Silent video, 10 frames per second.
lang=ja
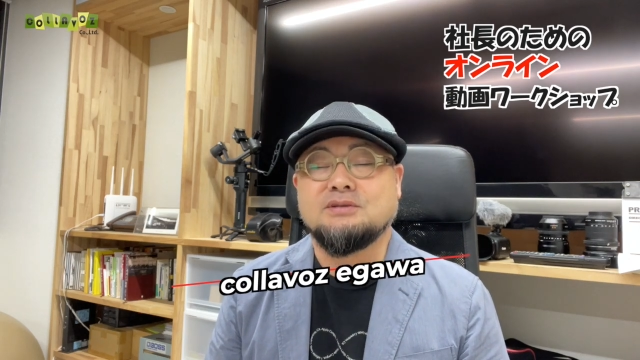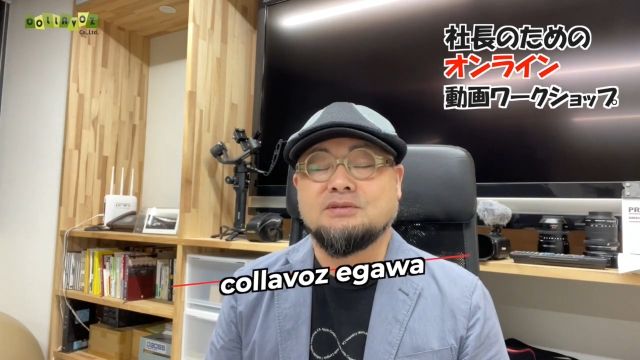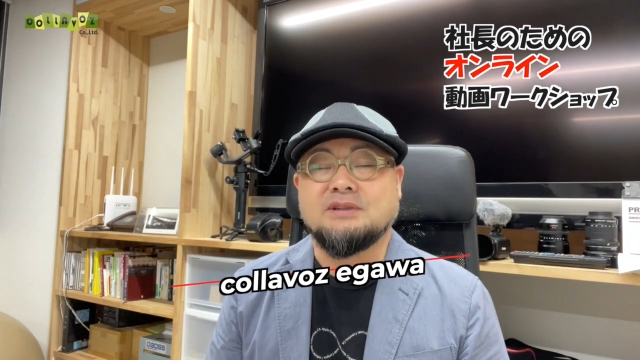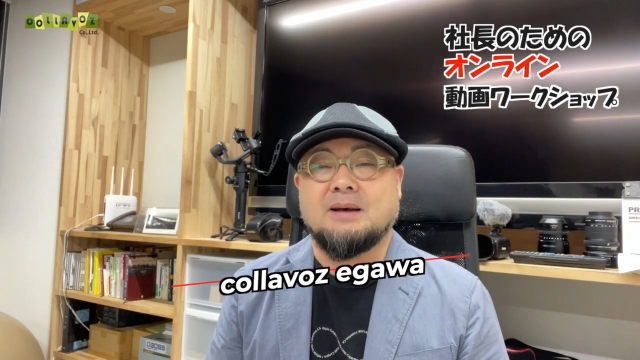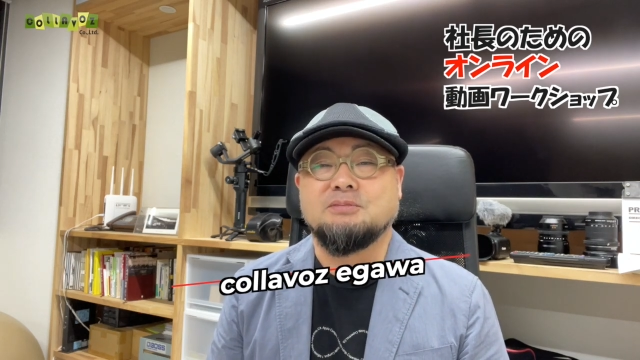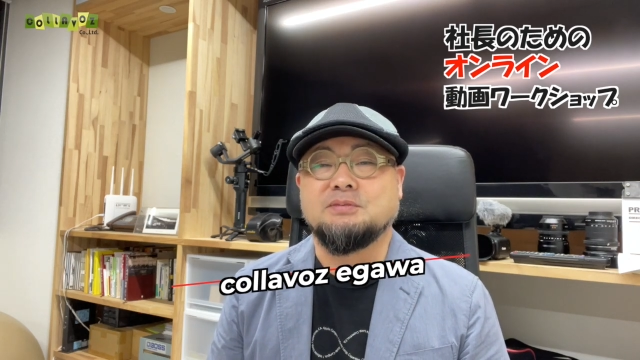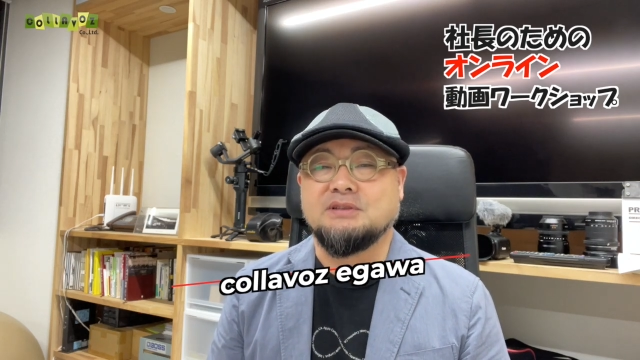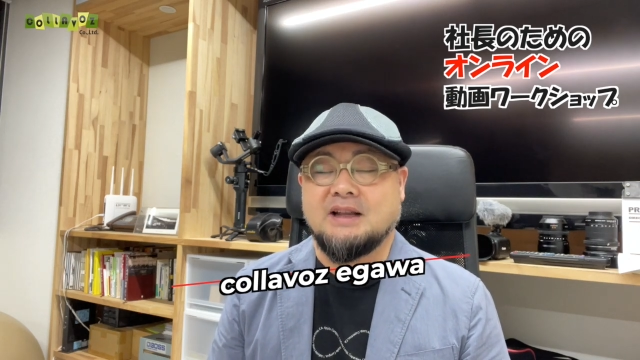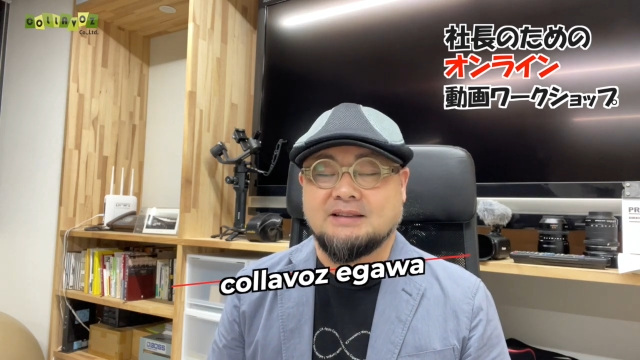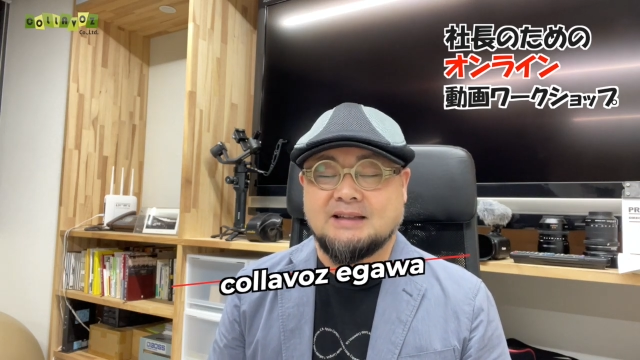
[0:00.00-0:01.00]
風な部
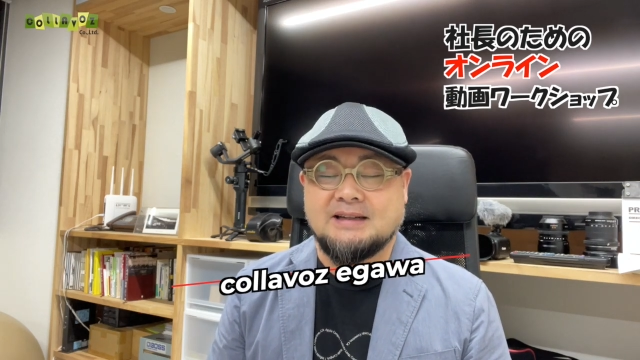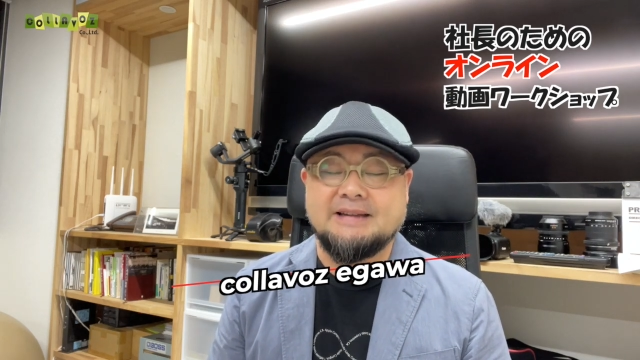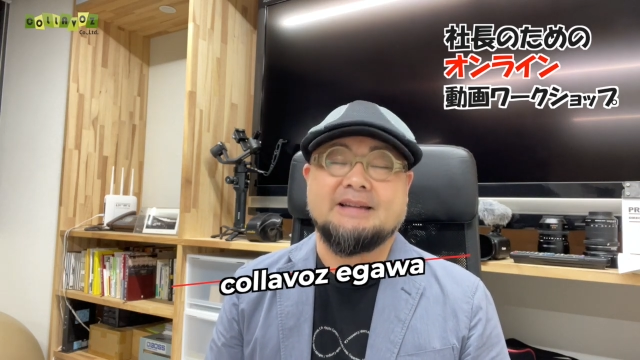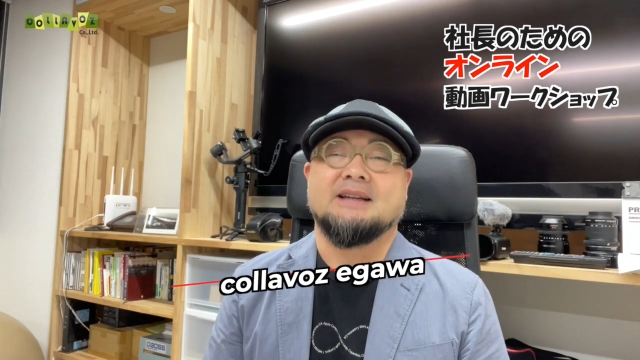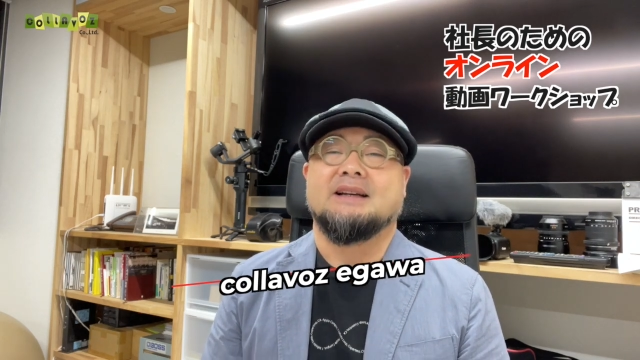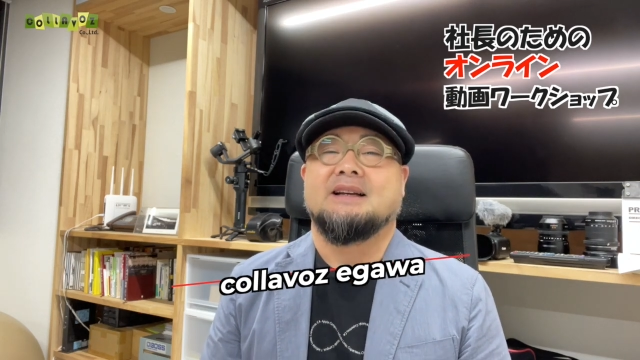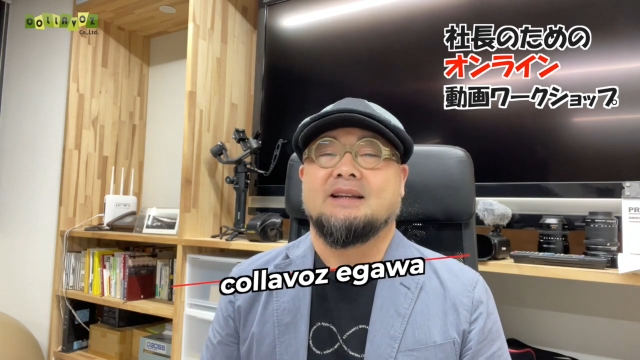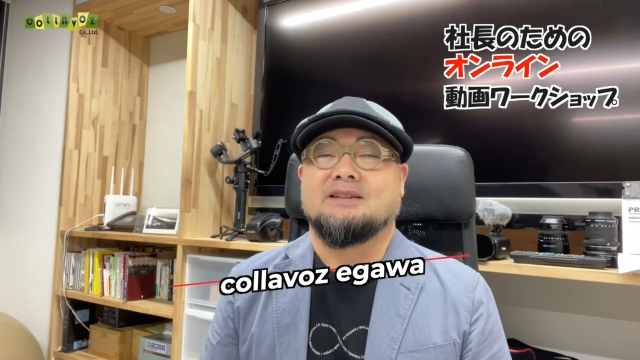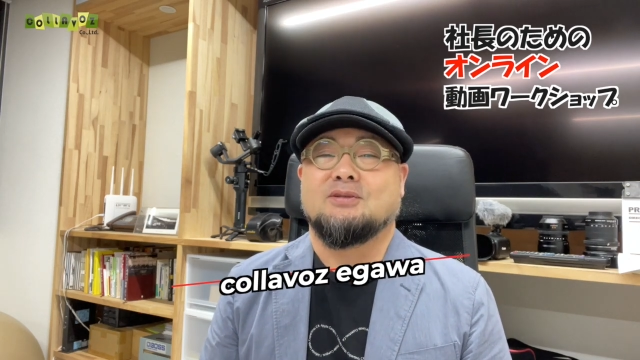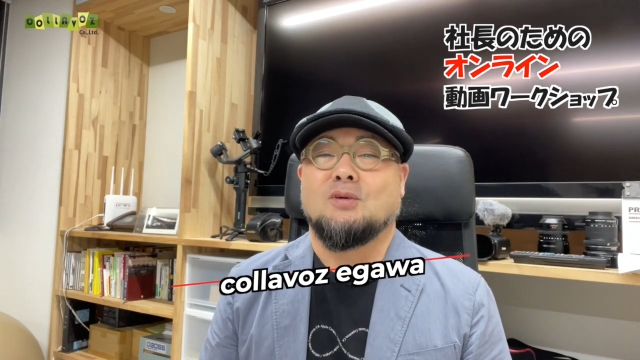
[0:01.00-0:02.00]
分であったり、
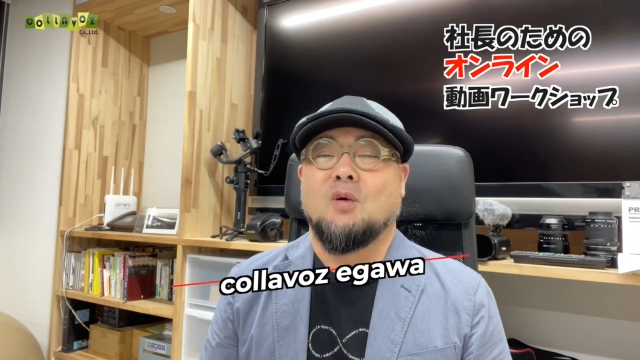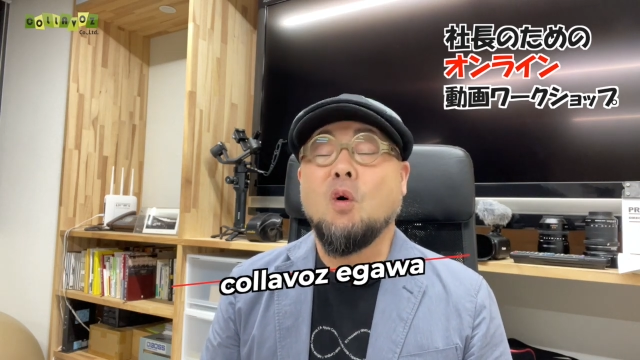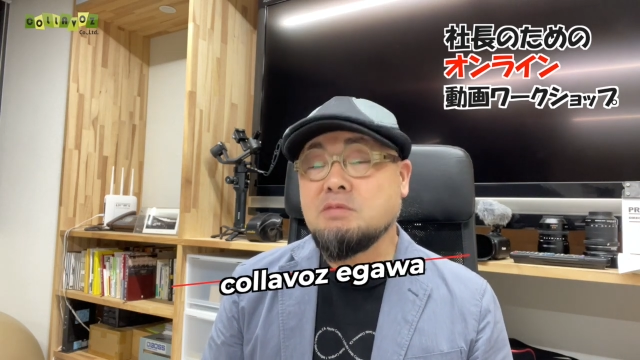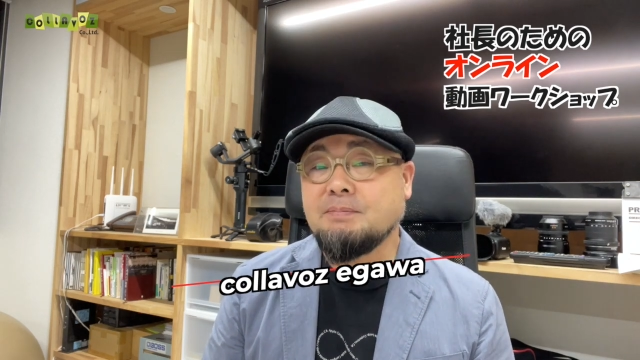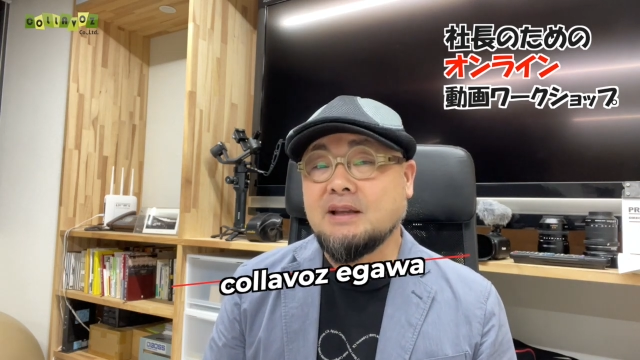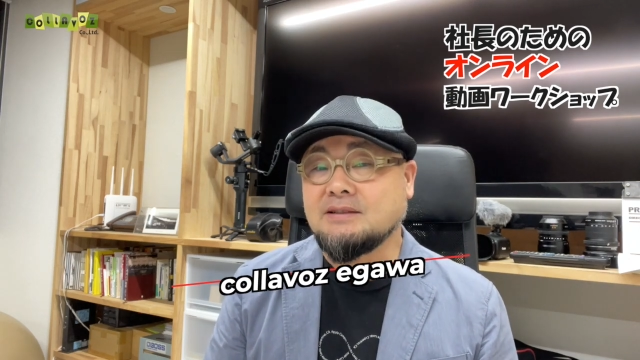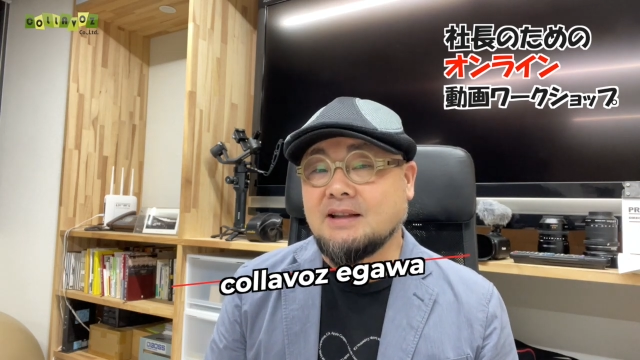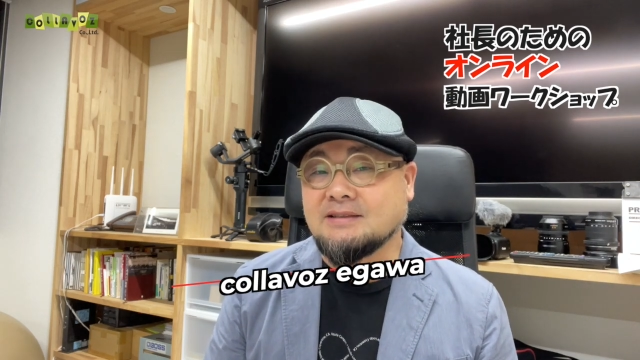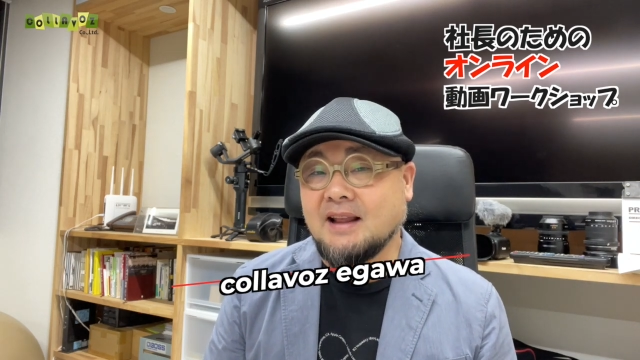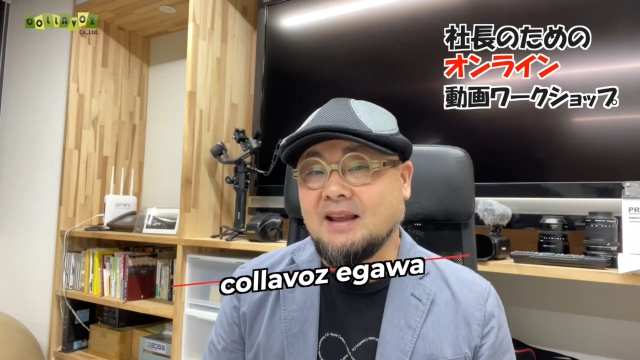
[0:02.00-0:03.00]
えっと、ホームページ
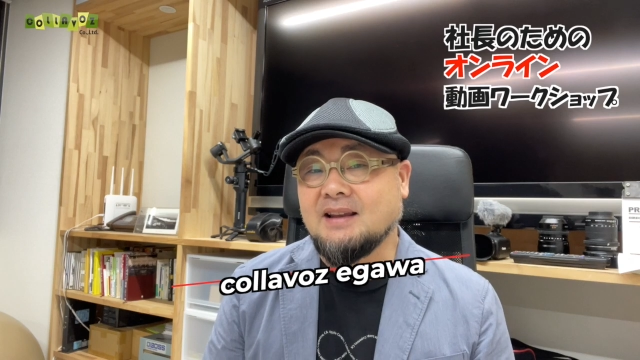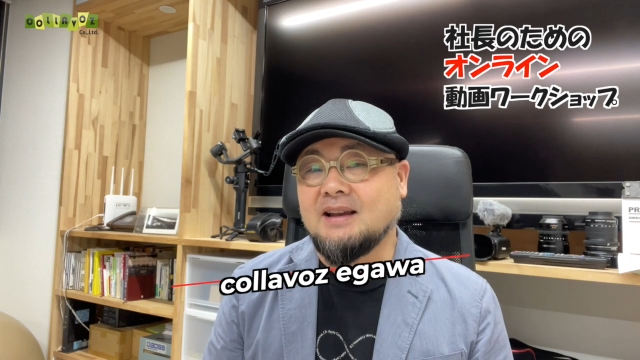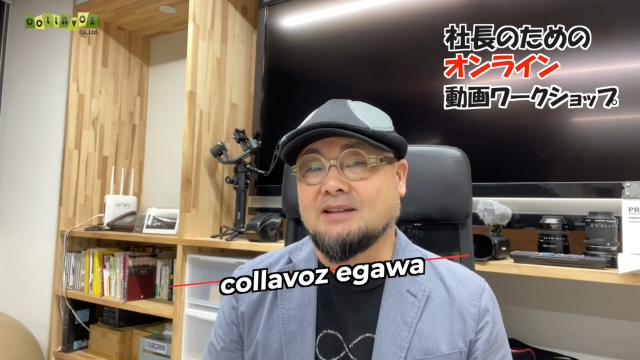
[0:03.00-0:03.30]
ですね。